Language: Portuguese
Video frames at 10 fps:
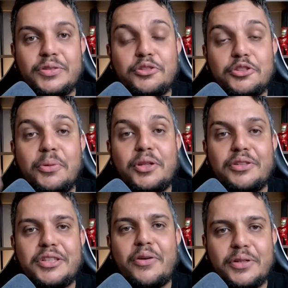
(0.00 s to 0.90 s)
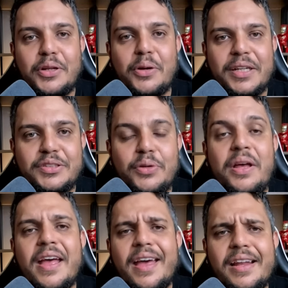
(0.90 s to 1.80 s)
nos modelos da Honda no Brasil,
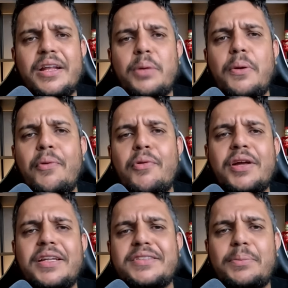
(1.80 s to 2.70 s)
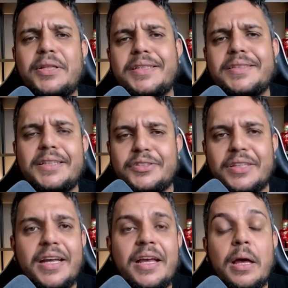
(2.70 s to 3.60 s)
ela lembra um pouco ali a CB300,
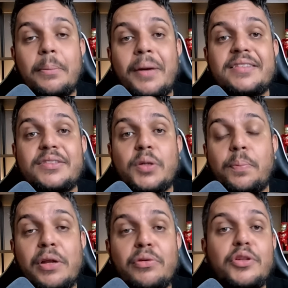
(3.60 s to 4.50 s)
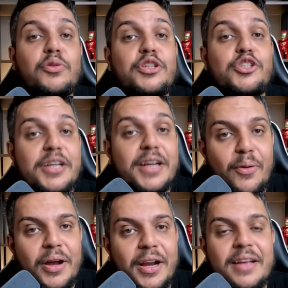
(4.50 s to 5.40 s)
né? Mas, pelo que tudo indica
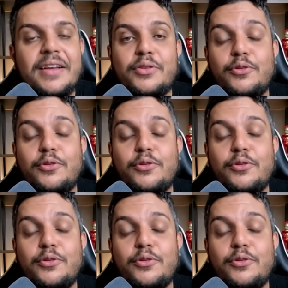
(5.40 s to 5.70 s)
agora, que